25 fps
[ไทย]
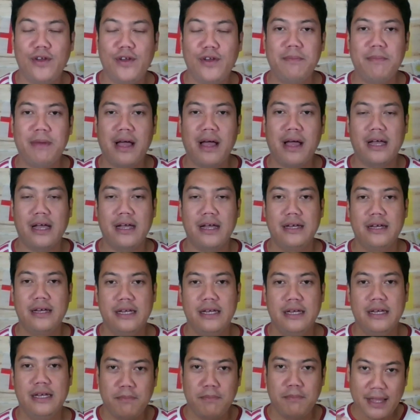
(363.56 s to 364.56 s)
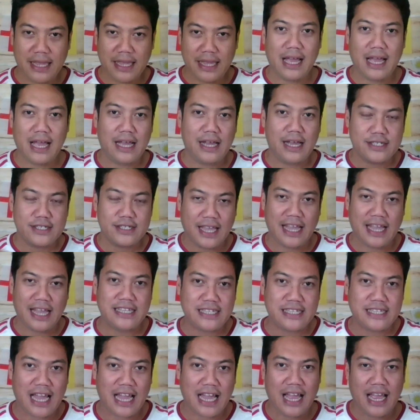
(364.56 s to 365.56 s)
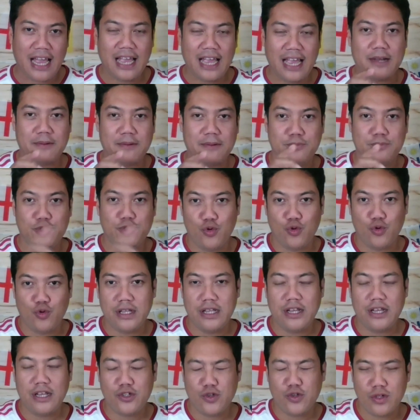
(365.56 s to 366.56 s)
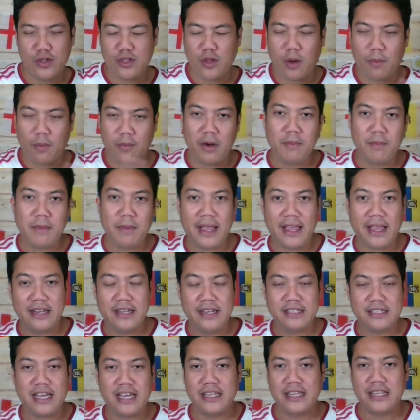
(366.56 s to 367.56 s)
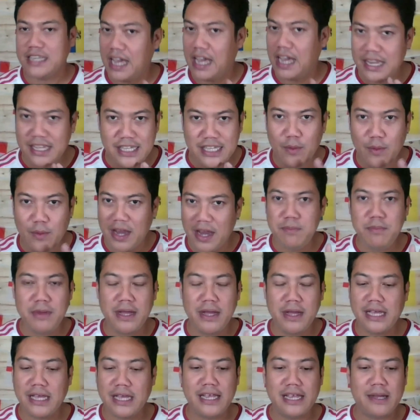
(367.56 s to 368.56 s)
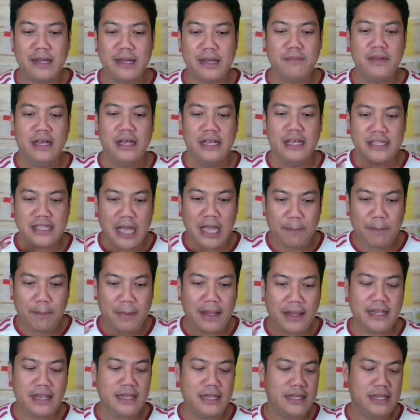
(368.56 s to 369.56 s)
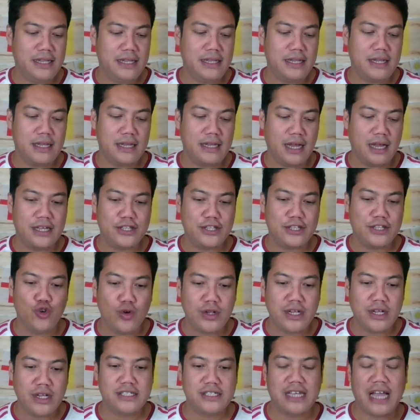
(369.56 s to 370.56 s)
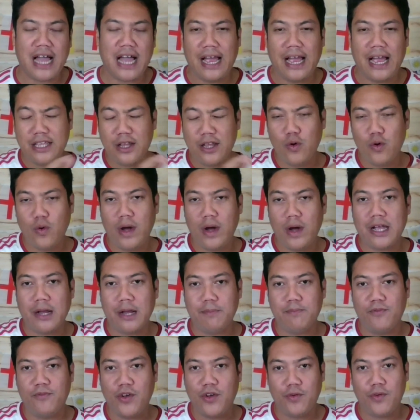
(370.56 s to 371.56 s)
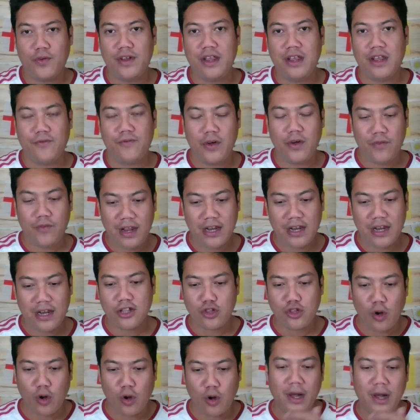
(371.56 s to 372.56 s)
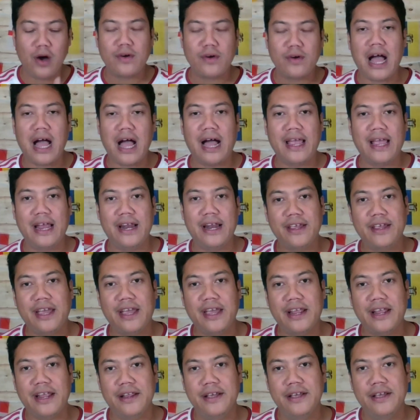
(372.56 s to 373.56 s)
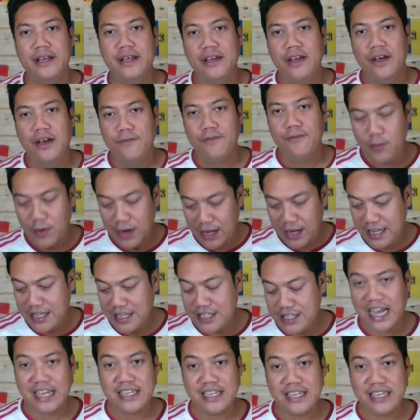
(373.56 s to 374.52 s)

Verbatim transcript: นมั่งเมื่อกี้เคนจ่ายให้กับจูดแล้วจูดตบเข้ามาให้เฮนเดอร์สันอันนี้จังหวะนี้เหมือนกันเลยครับแต่เป็นจูดเนี่ยจ่ายทะลุให้กับฟิลโฟเดนฟิลโฟเดนก็ตบเข้ากลางแฮร์รี่เคนฟิลโฟเดนได้จ่ายฉ